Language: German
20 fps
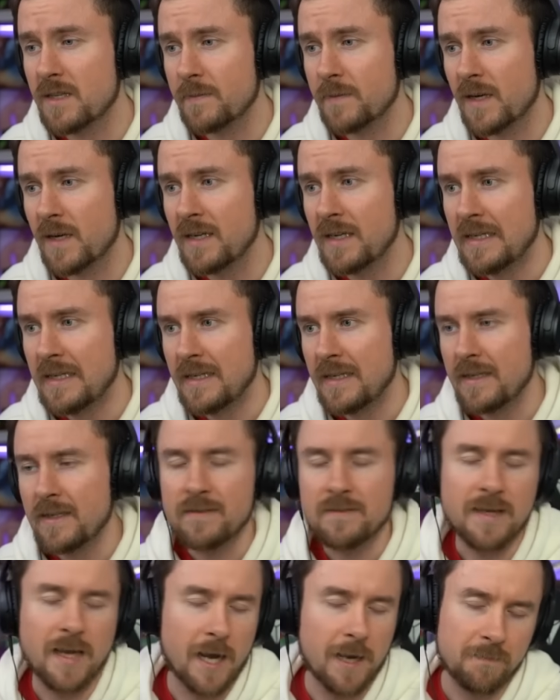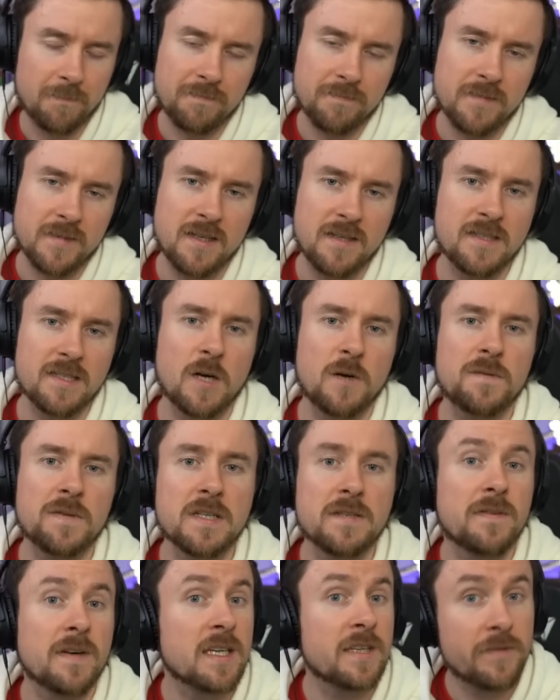Aber ja, ist auf
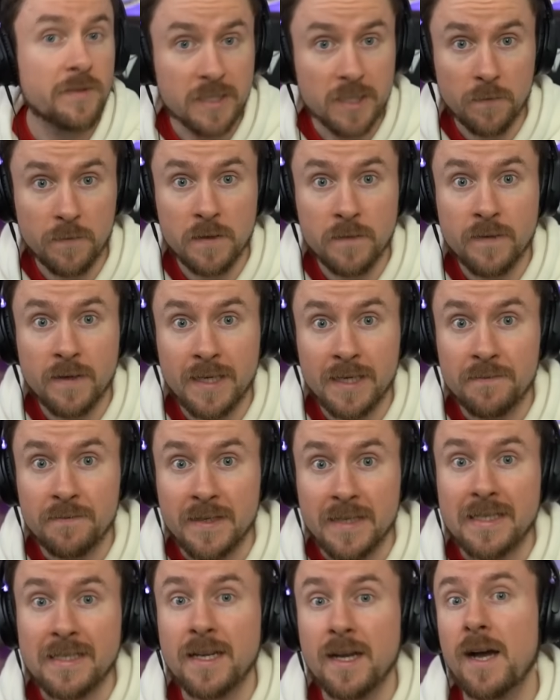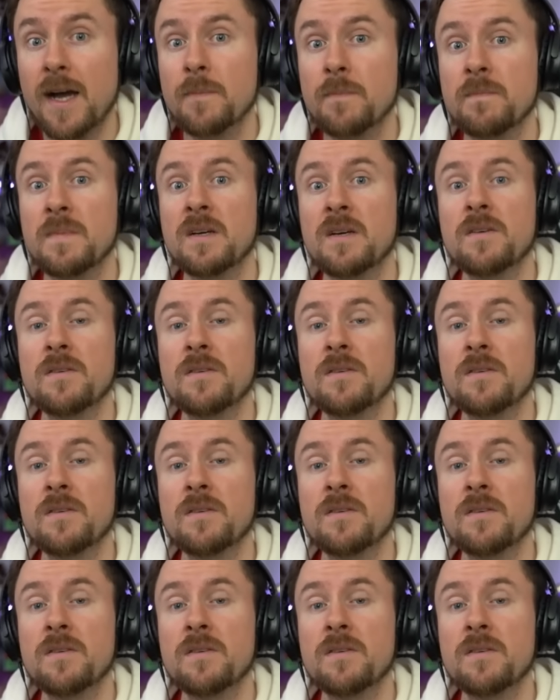jeden Fall, ich will es auf jeden Fall erwähnt haben,